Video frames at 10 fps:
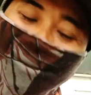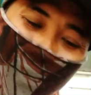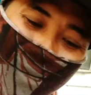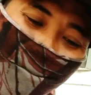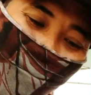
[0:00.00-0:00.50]

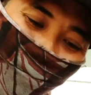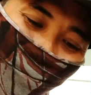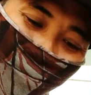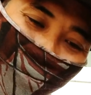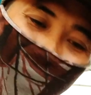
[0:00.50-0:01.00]
Baik,
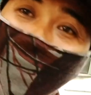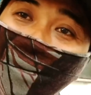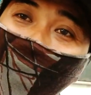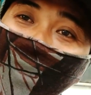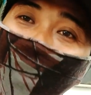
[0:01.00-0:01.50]

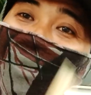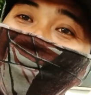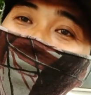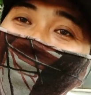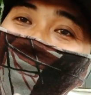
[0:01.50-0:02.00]
gimana cara
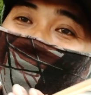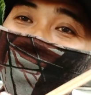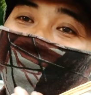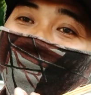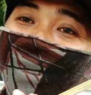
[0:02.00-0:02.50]
pembuatannya?
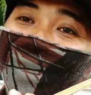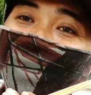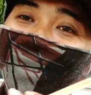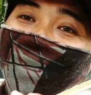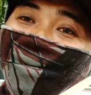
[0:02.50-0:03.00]

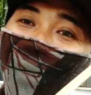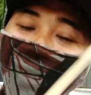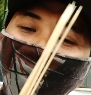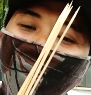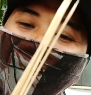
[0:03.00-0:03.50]

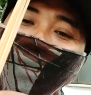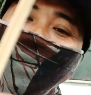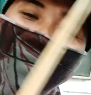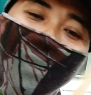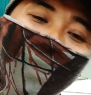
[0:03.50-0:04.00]
Baik,
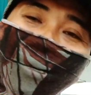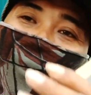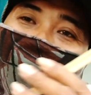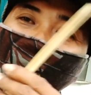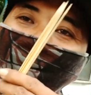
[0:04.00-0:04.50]
kita
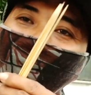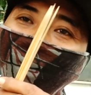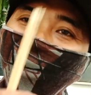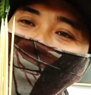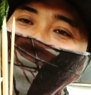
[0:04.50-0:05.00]
potong
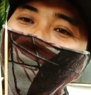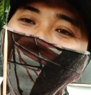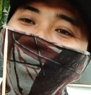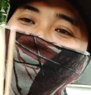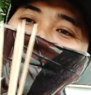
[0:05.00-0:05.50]
sahabat tusuk sate
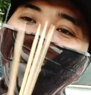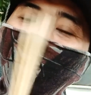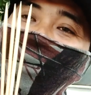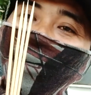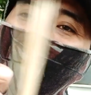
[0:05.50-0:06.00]
ini terutama
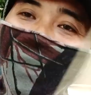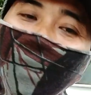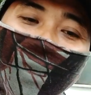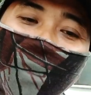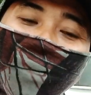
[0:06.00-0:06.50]
pada
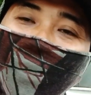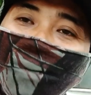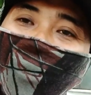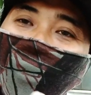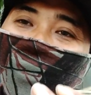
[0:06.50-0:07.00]
runcingnya kita
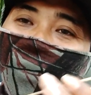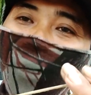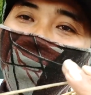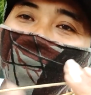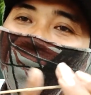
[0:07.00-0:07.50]
bisa potong
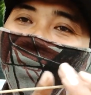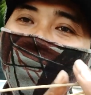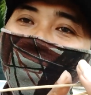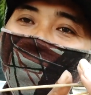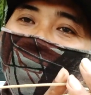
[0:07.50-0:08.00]
sesuai dengan
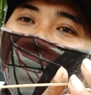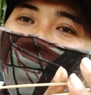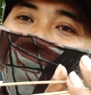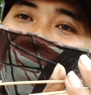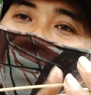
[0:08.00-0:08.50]

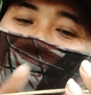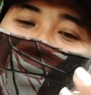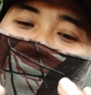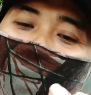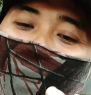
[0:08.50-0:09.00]

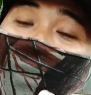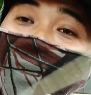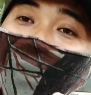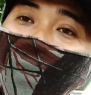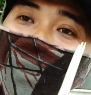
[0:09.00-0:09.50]
dengan keinginan
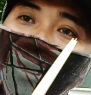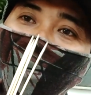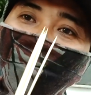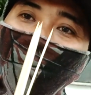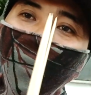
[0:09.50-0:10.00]
kita.
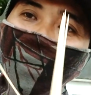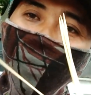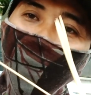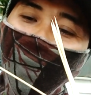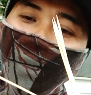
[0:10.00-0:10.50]
Umpamanya
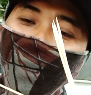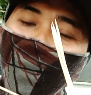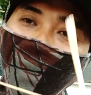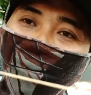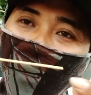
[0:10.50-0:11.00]
sepanjang
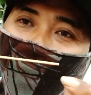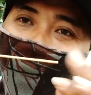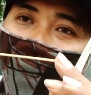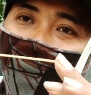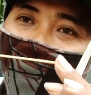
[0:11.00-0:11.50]
ini
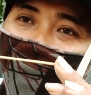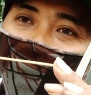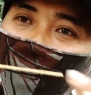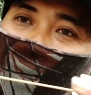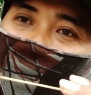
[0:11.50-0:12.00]

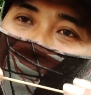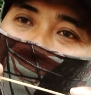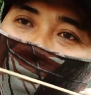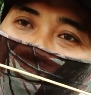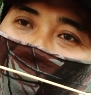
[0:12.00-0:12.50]
bolehlah
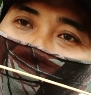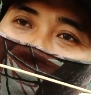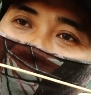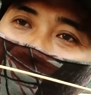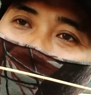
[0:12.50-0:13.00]

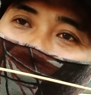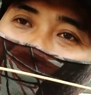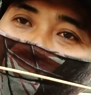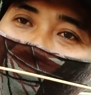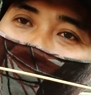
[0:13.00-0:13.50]
ataupun sepanjang
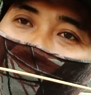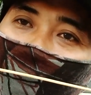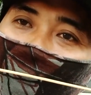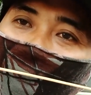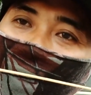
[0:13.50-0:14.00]
ini
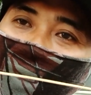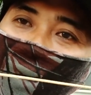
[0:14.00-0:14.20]
bolehlah.